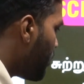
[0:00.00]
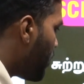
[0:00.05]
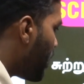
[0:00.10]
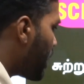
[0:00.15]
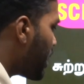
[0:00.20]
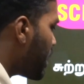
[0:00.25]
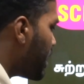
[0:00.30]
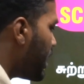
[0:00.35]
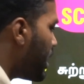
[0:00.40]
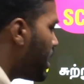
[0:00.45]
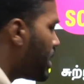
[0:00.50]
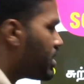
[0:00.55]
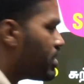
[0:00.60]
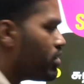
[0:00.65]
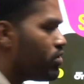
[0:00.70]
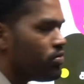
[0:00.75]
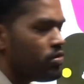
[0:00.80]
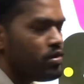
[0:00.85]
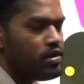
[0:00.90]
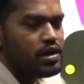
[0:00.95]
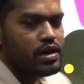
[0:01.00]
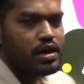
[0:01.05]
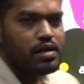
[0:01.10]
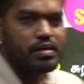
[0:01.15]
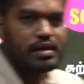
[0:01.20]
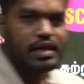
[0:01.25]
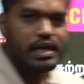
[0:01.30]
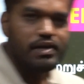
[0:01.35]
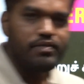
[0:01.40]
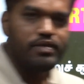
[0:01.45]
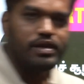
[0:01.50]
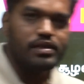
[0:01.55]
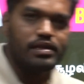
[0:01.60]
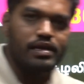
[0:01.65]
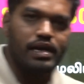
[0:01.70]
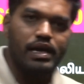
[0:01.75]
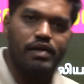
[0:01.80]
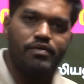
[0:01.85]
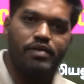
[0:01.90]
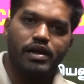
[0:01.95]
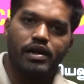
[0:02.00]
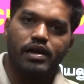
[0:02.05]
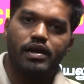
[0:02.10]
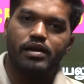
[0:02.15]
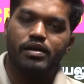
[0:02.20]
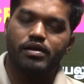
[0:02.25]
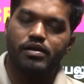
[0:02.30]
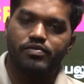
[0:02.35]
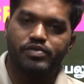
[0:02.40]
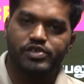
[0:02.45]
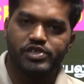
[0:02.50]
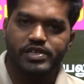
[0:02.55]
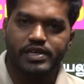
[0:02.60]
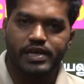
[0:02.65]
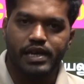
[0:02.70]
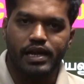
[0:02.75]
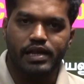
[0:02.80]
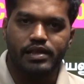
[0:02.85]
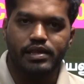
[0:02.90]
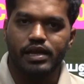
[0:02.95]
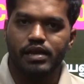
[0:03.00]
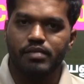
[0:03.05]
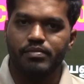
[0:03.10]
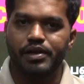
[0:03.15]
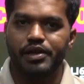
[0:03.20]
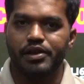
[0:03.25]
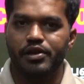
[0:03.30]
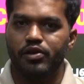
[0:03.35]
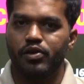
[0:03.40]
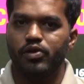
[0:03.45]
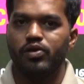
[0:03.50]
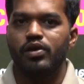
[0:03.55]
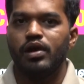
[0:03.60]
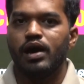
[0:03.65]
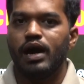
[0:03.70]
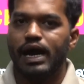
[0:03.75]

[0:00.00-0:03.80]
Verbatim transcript: பாடங்கள் எல்லாத்தையும் நம்ம இவிஎஸ் e ரிலவெண்ட்டான விஷயங்கள் எல்லாத்தையும் என்ன பண்ணியிருக்கிறோம்